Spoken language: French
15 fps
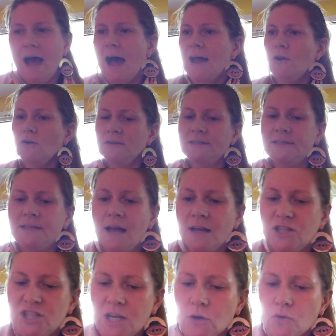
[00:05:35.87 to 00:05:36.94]
Alors ça,
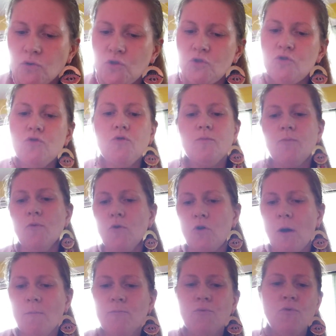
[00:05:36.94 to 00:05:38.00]
j'ai reçu, bon
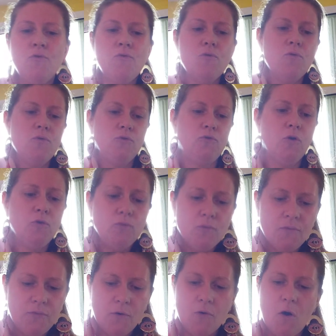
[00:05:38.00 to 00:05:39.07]
comme beaucoup, de
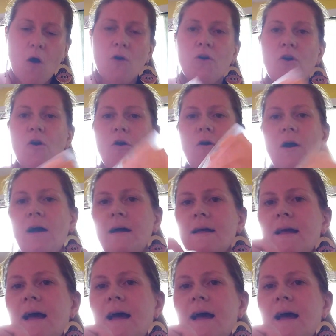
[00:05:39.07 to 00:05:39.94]
nouveau encore